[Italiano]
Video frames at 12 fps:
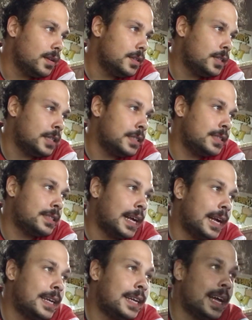Cioè si sta
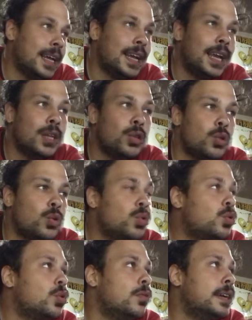incanalando
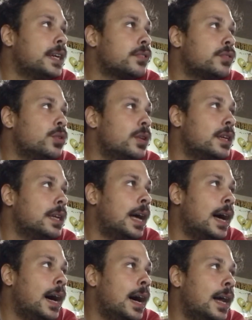tutto verso
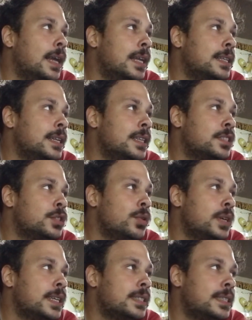la, la direzione
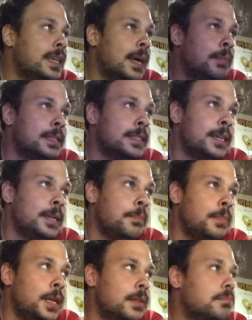che si chiama Serie B.